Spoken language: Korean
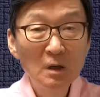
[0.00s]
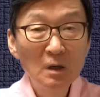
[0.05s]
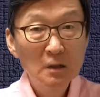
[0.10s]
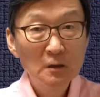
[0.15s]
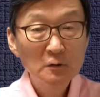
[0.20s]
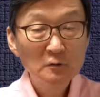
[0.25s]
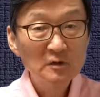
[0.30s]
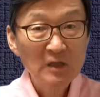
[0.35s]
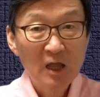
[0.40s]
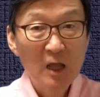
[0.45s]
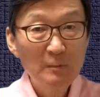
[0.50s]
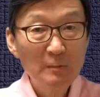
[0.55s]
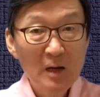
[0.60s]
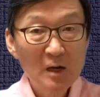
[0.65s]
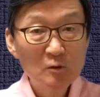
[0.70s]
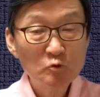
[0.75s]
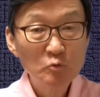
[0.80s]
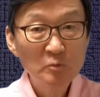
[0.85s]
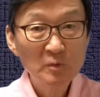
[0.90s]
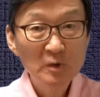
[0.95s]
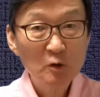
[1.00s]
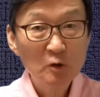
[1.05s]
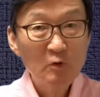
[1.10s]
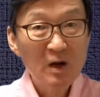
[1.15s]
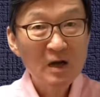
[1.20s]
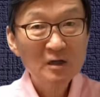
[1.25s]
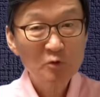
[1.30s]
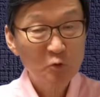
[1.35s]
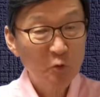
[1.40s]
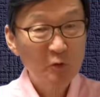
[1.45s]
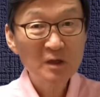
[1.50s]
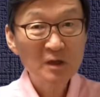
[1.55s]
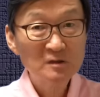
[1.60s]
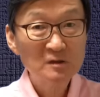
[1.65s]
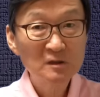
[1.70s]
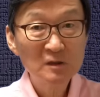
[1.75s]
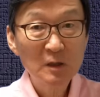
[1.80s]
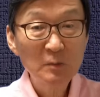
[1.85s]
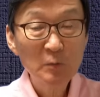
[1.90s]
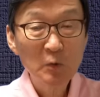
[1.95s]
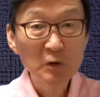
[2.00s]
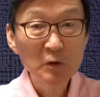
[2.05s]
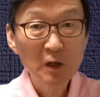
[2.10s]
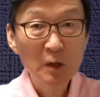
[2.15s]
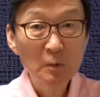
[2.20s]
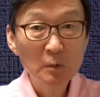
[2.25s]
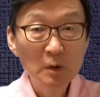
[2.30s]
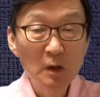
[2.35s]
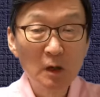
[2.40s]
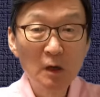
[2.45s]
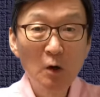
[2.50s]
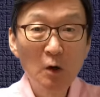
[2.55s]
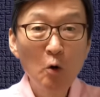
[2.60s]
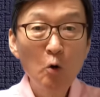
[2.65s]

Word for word: 그리고 대만 국민이 확 돌아선 게 뭐냐면